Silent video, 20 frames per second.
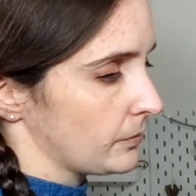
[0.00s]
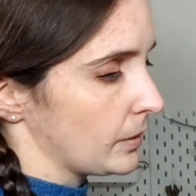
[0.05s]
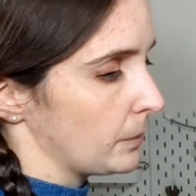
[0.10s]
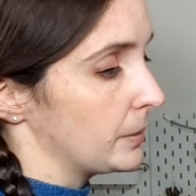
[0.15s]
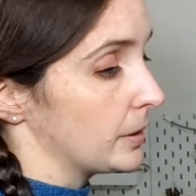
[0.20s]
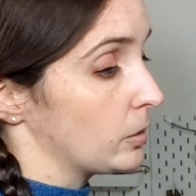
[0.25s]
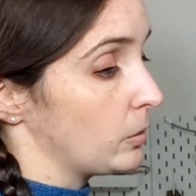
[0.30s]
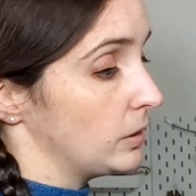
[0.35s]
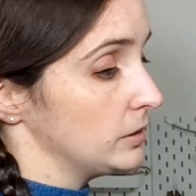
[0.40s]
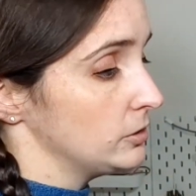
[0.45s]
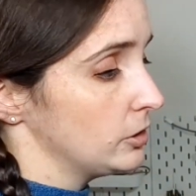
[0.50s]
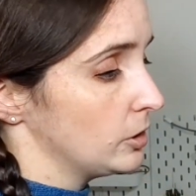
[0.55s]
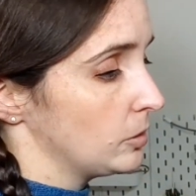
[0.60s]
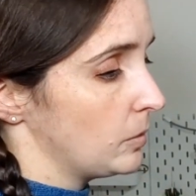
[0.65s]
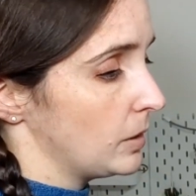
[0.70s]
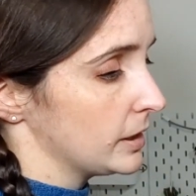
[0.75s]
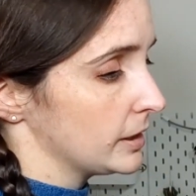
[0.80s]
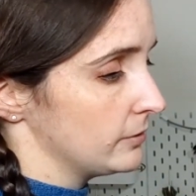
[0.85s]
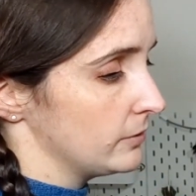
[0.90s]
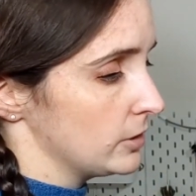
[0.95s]
Per quanto
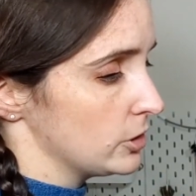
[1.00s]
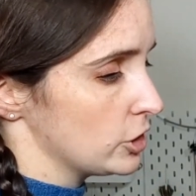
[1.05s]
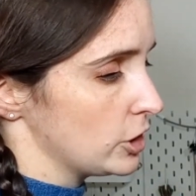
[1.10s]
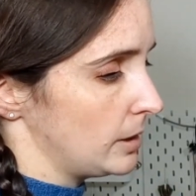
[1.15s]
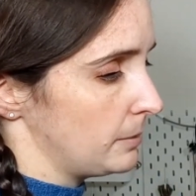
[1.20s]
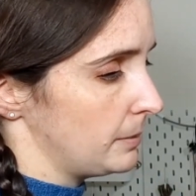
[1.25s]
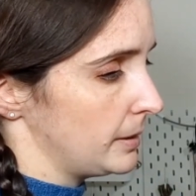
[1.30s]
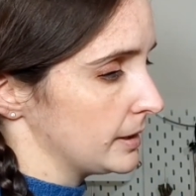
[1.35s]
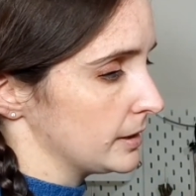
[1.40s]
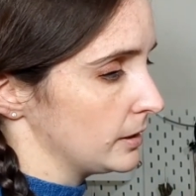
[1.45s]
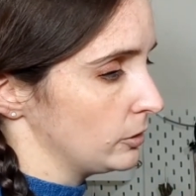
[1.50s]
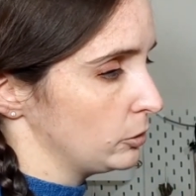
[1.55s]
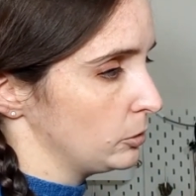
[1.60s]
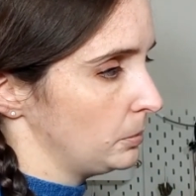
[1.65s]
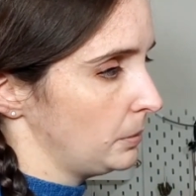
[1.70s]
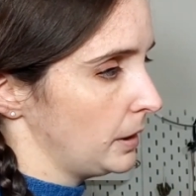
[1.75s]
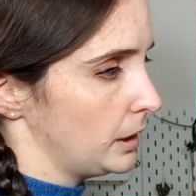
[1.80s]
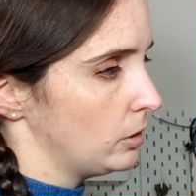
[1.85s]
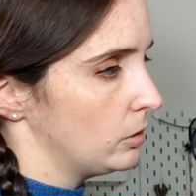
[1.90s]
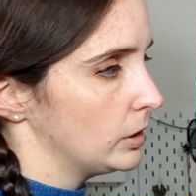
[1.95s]
riguarda invece la parte
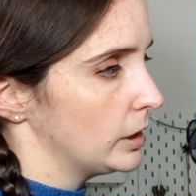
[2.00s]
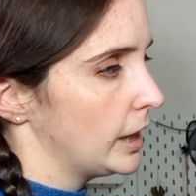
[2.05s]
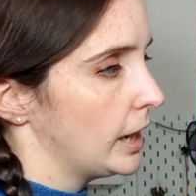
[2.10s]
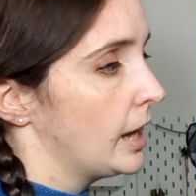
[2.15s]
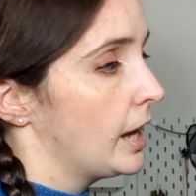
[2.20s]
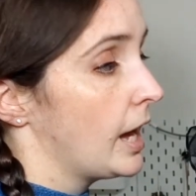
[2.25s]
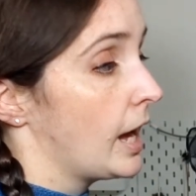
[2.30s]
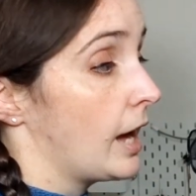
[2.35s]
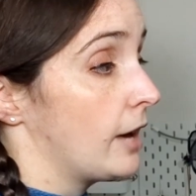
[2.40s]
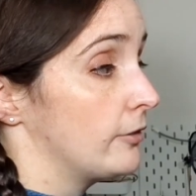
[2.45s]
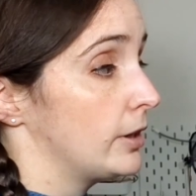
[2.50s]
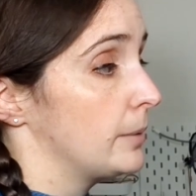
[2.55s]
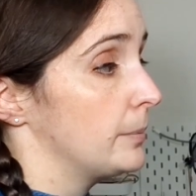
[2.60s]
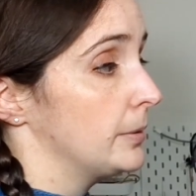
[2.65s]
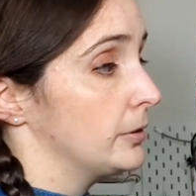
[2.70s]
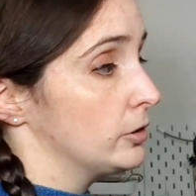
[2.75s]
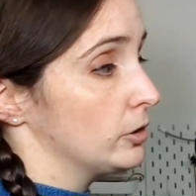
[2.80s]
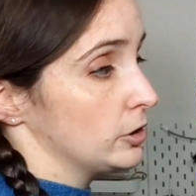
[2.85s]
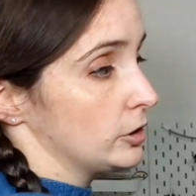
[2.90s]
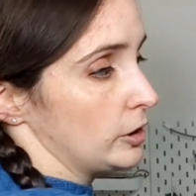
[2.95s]
superiore avrei
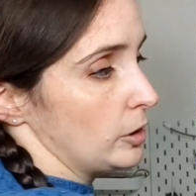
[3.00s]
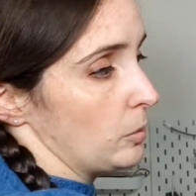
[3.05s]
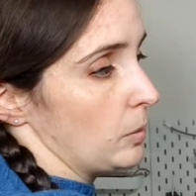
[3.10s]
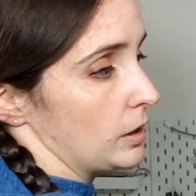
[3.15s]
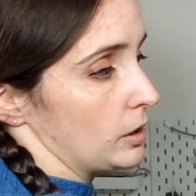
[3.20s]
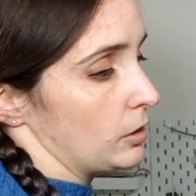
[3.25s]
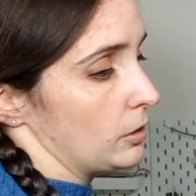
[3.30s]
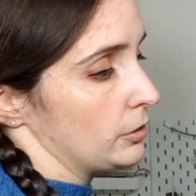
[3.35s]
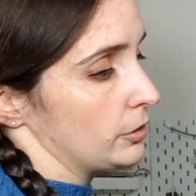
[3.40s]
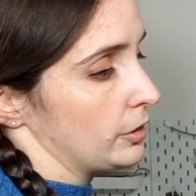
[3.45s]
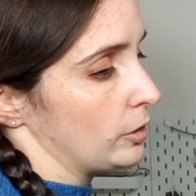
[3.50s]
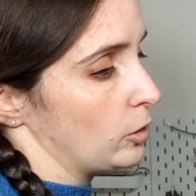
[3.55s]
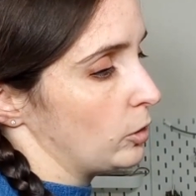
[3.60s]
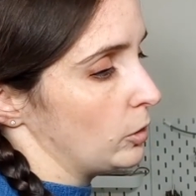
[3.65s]
bisogno di qualcosa